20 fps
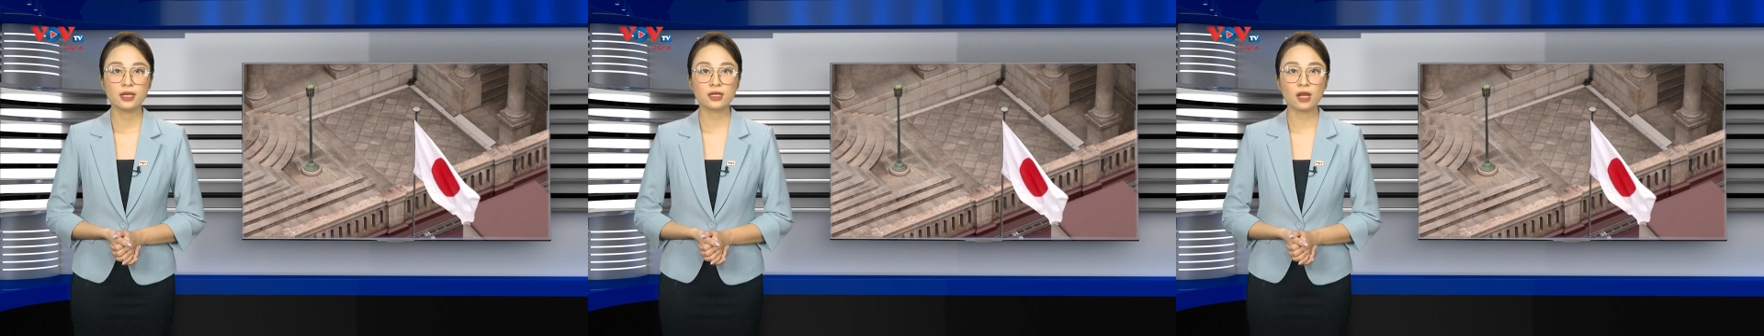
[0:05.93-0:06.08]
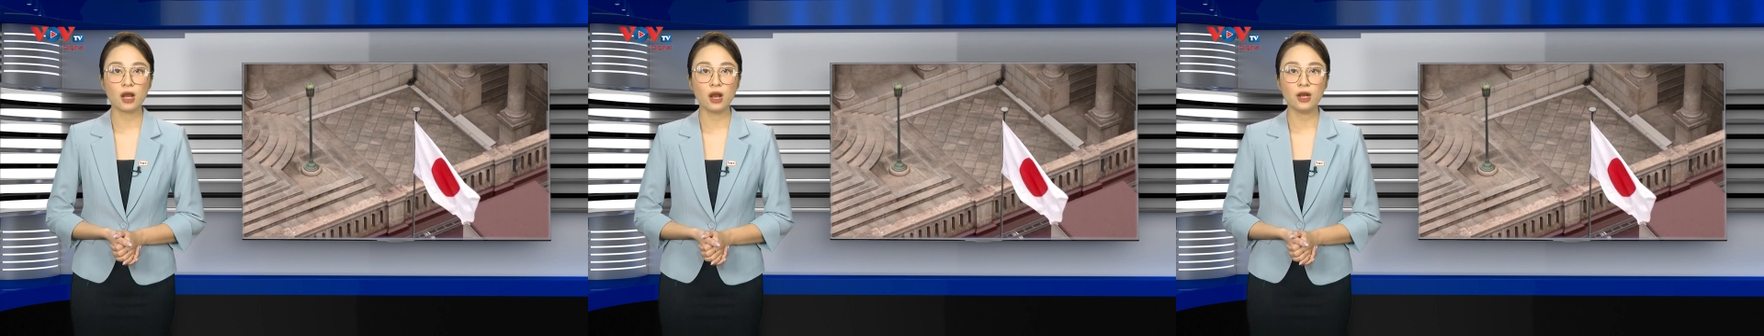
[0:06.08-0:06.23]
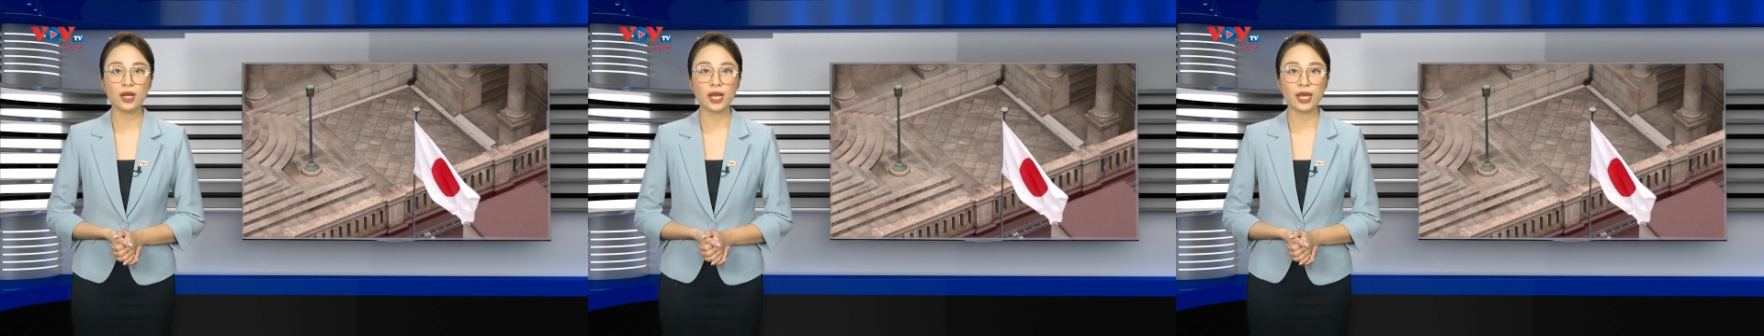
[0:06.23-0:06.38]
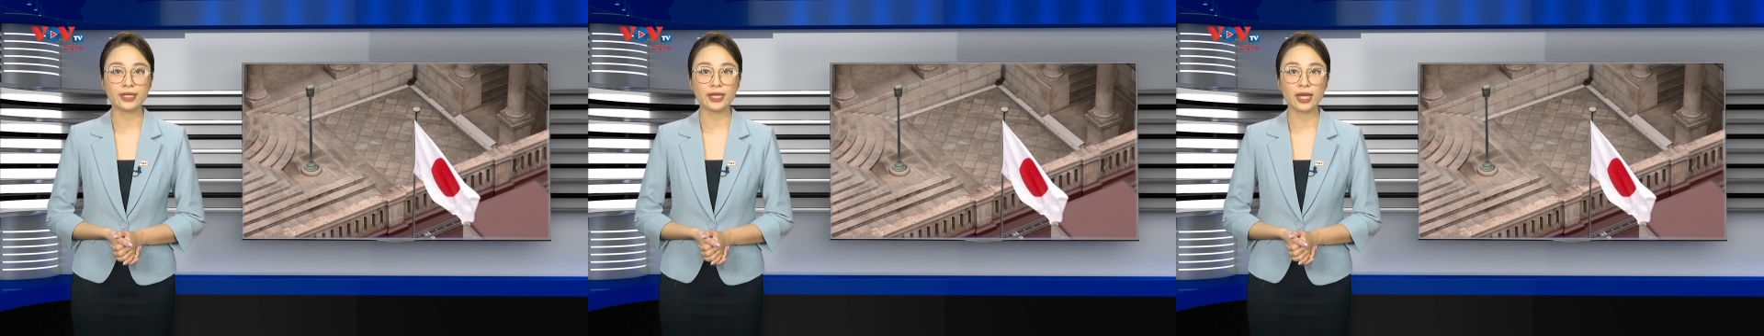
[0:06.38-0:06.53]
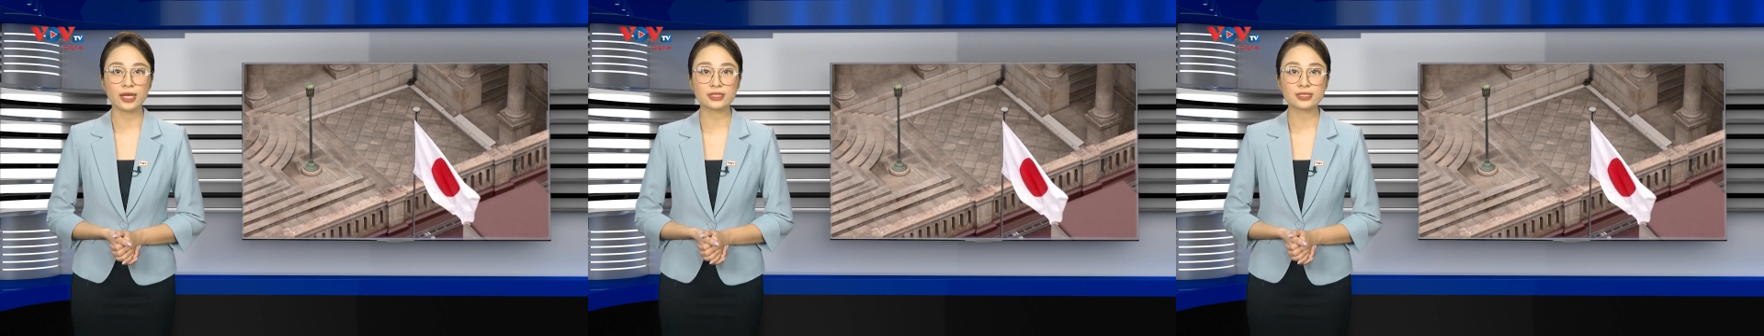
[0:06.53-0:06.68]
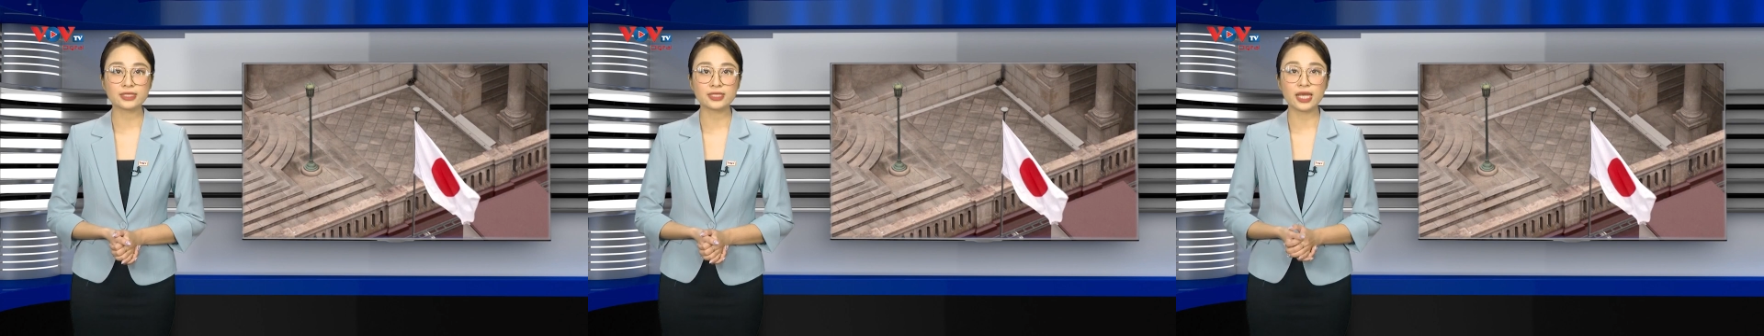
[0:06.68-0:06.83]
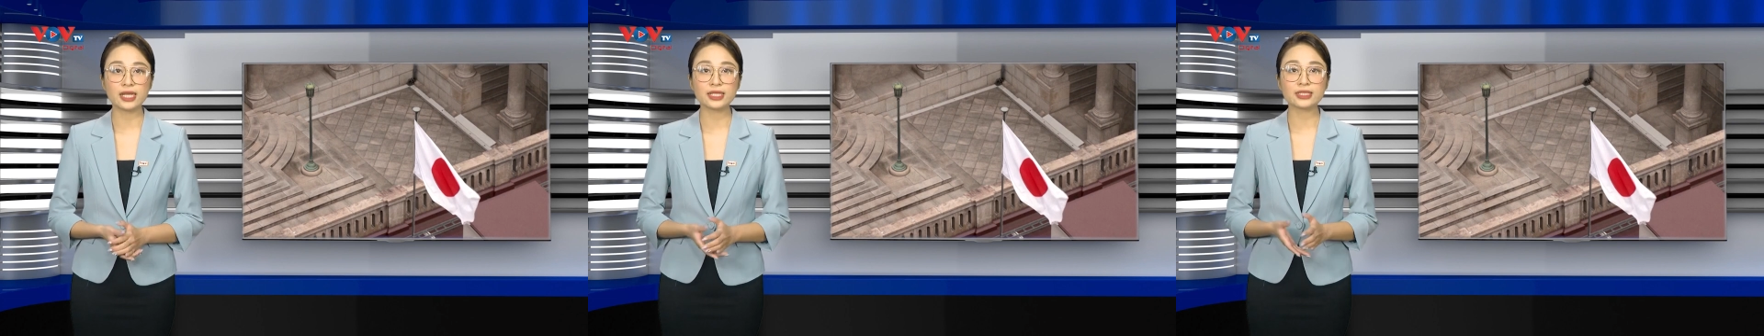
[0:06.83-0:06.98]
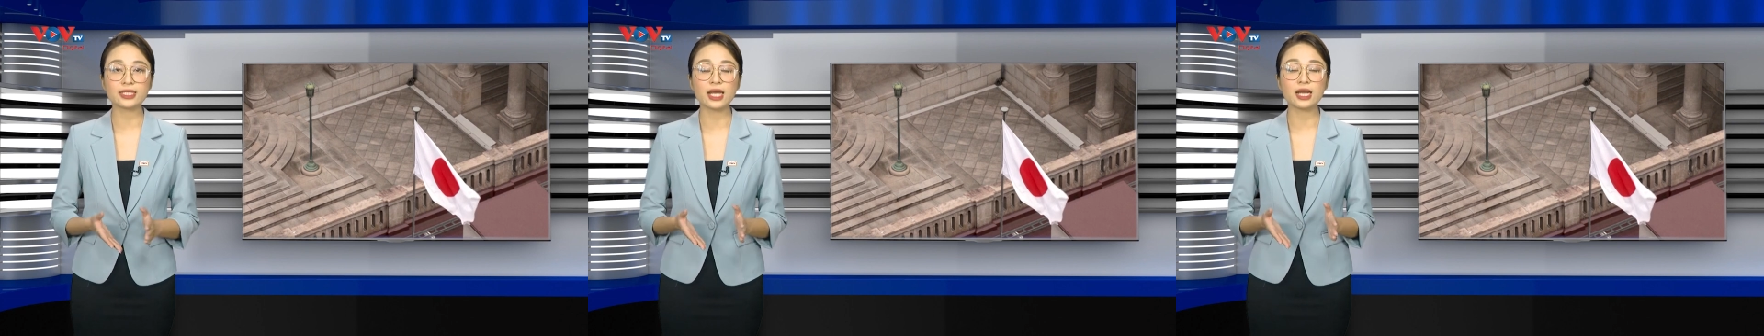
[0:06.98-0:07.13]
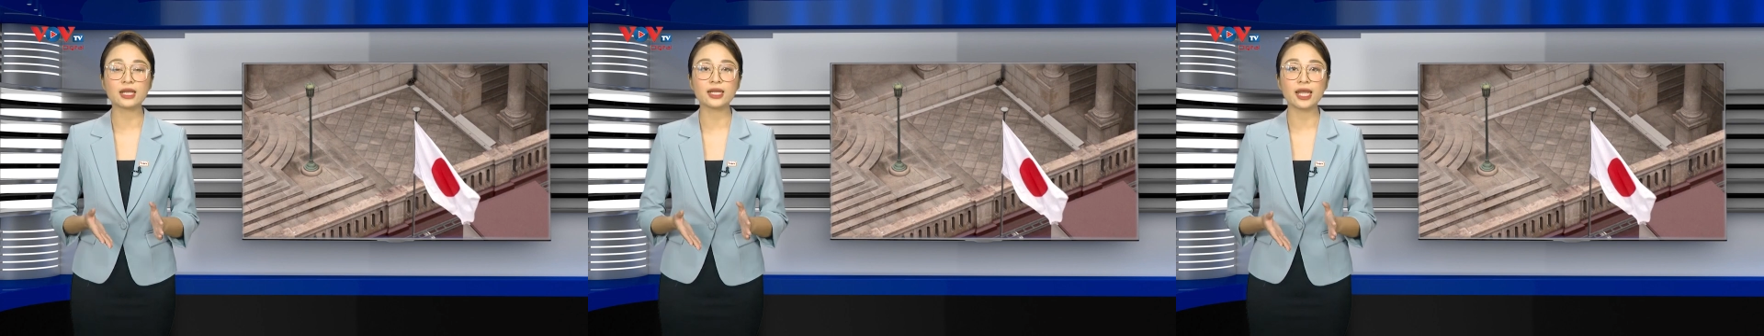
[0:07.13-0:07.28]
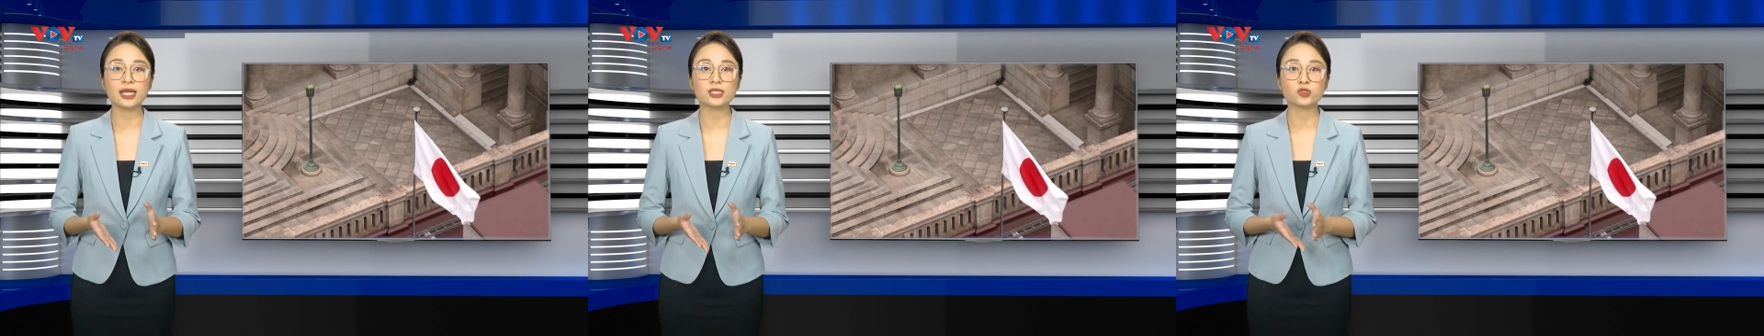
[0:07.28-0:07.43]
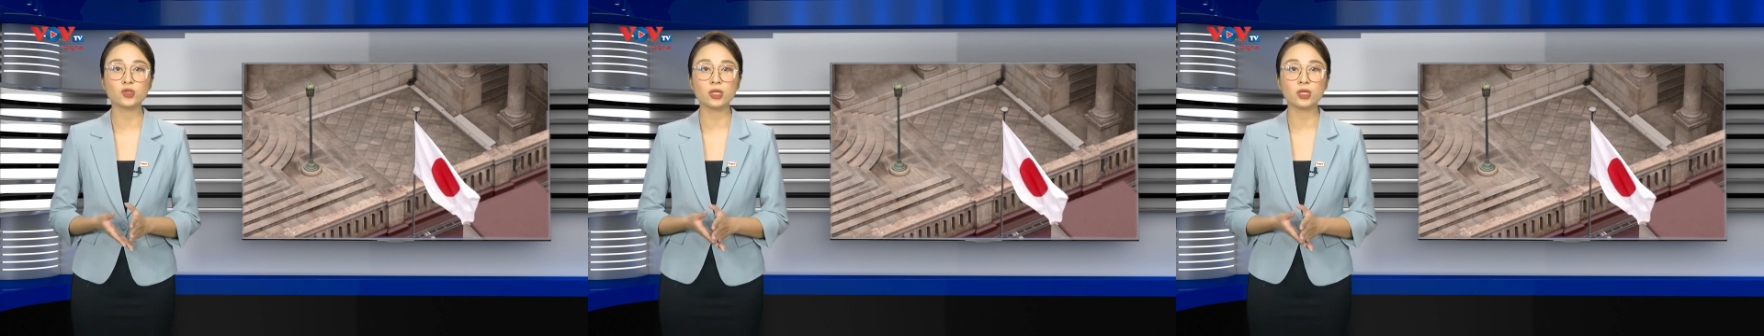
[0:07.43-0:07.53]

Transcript: có khả năng sẽ tăng lãi